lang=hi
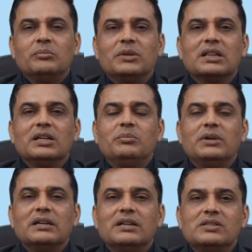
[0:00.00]

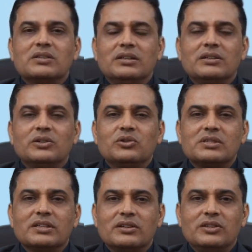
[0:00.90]
मतलब इंसुलिन का जो
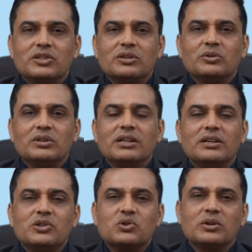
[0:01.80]
सिक्रीशन होता
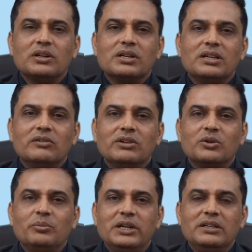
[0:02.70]
है शुगर के लेवल
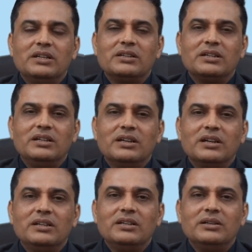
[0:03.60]
को मेंटेन करने
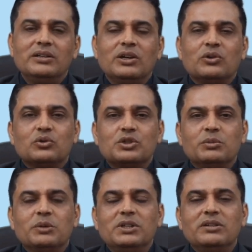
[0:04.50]
के लिए
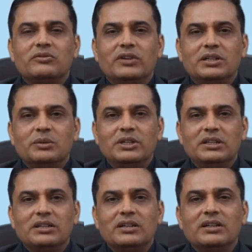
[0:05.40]
उसमें भी विटामिन
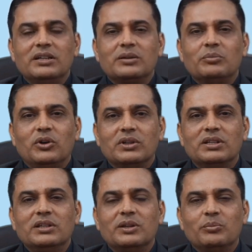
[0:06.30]
डी का एक बहुत
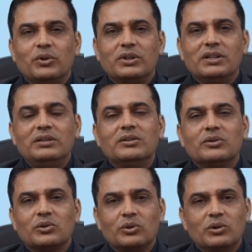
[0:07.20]
ही इम्पॉर्टेंट
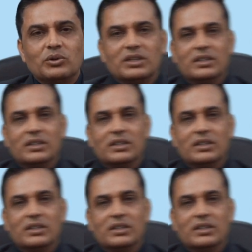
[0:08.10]
रोल होता